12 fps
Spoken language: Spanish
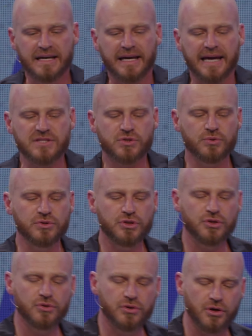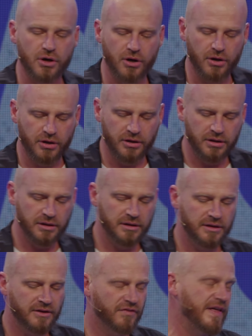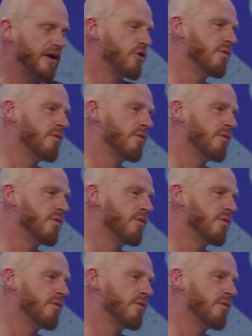es un yugo de